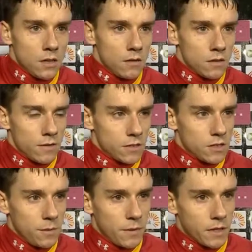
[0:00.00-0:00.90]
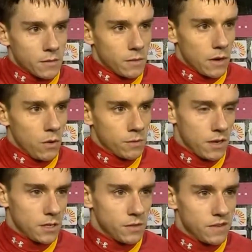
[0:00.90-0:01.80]
Tego co najważniejsze, bramek nam
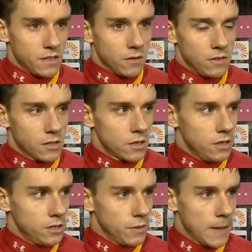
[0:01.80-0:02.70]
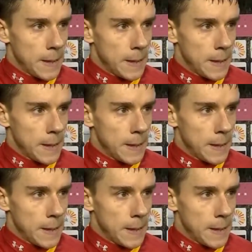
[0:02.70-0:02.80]
zabrakło. Przegraliśmy 2-0, nic nie